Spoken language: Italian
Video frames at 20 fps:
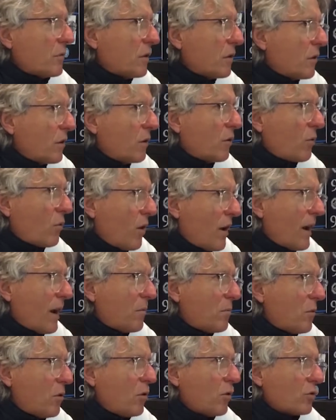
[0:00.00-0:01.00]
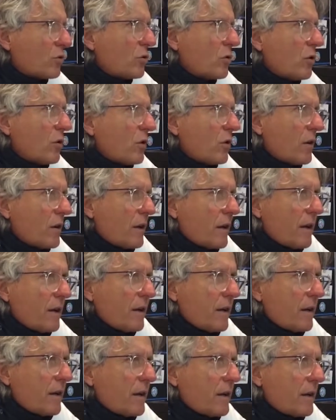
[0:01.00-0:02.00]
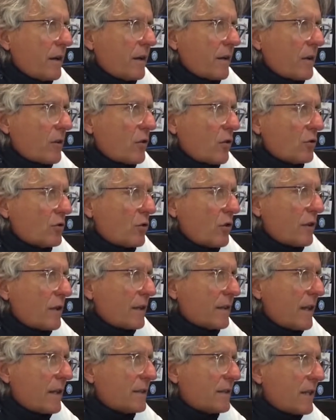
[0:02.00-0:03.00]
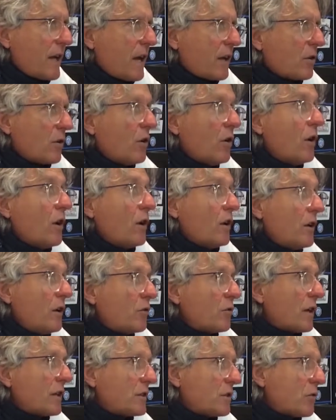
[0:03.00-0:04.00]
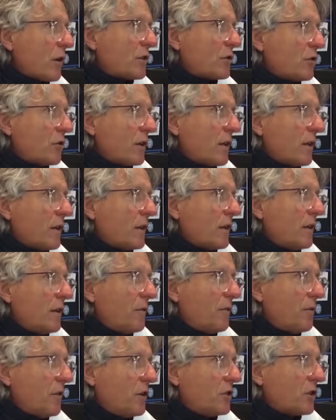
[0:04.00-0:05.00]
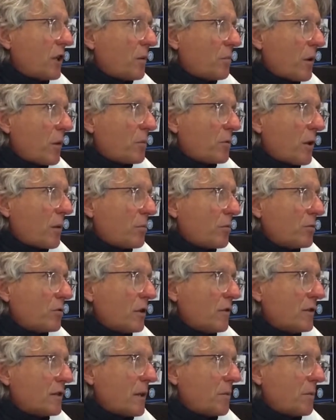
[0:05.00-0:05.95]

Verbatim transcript: in quel modo eh, contro il Catanzaro in una situazione difficile proprio dal punto di vista